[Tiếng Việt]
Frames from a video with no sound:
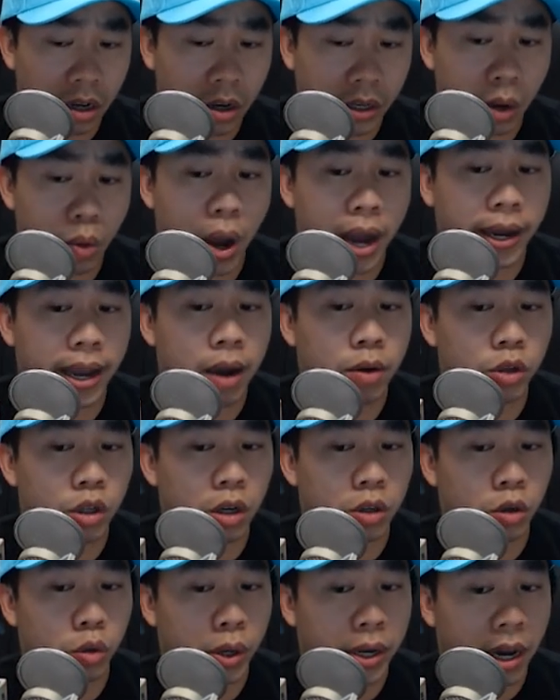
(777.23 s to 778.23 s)
người ta quảng cáo
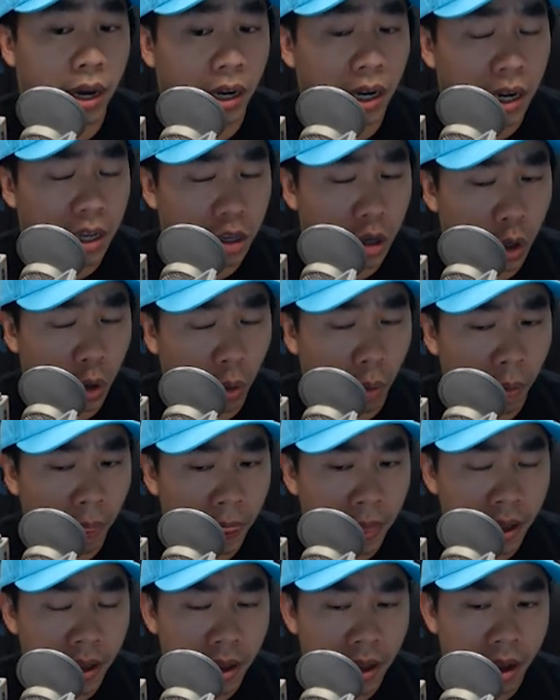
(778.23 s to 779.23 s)
cho trader rất là nhiều
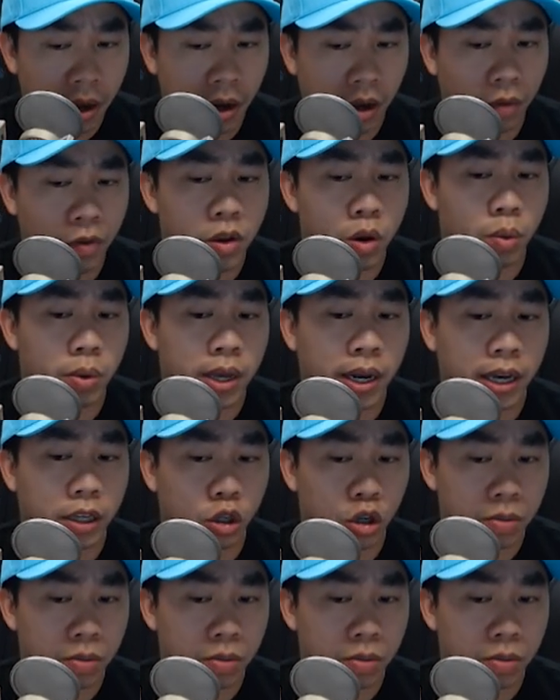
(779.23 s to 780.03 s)
Rồi ví dụ như là